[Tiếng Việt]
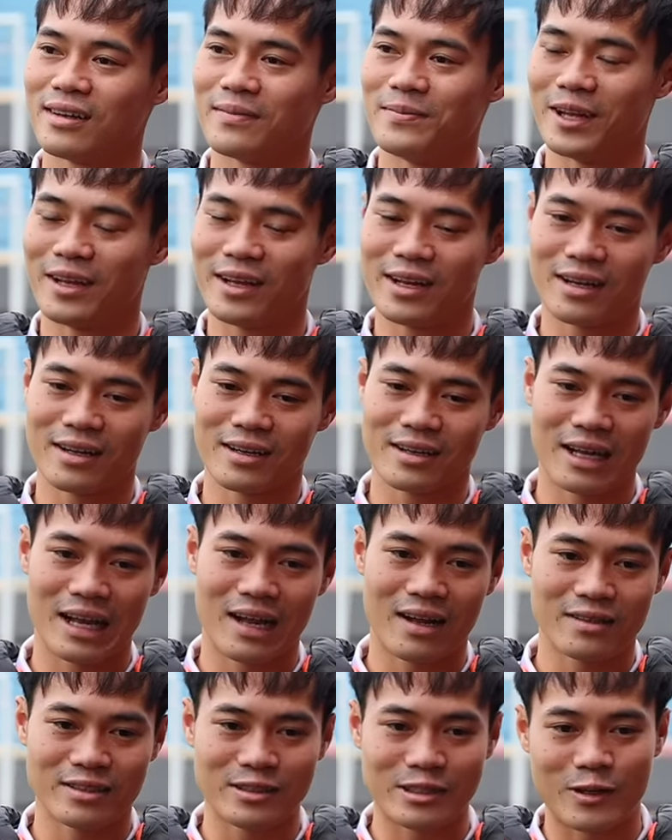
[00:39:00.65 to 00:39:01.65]
Mình nghĩ là
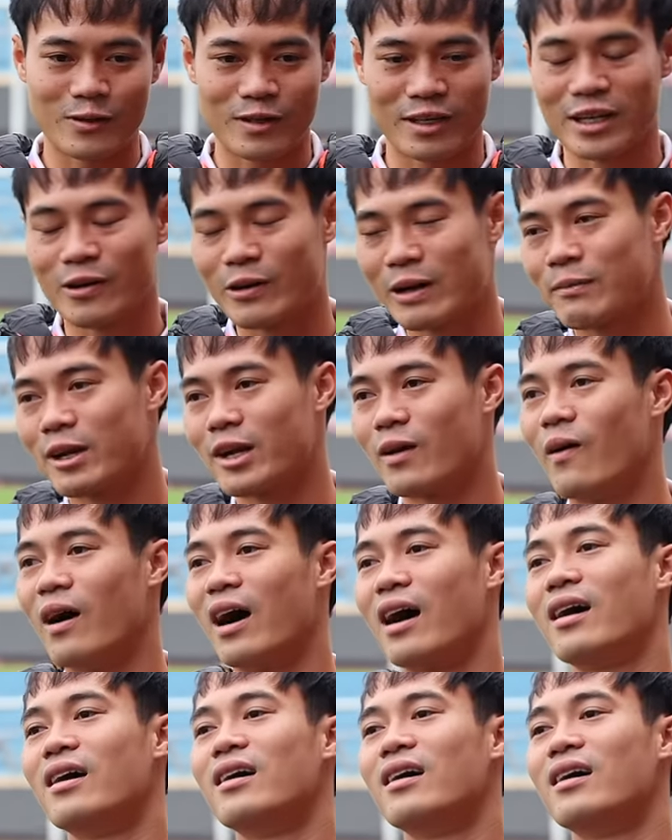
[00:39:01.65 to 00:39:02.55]
à, sau trận đấu em mình wow,